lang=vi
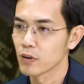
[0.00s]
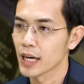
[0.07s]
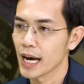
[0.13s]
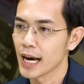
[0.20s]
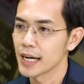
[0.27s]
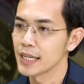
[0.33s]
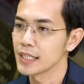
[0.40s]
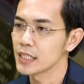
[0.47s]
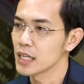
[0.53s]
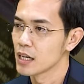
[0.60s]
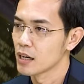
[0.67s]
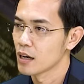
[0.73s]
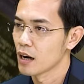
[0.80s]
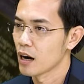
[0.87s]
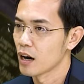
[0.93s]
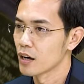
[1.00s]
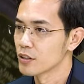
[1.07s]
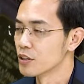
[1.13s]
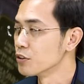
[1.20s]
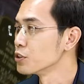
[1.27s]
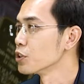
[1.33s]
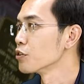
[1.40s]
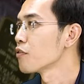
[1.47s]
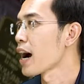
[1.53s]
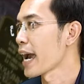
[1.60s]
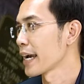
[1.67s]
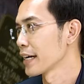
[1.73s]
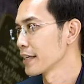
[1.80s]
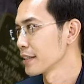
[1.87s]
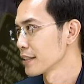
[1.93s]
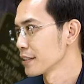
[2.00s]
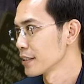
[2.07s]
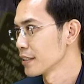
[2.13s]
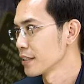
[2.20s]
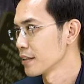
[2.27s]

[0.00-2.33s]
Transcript: cái à, dự trữ vàng dạ.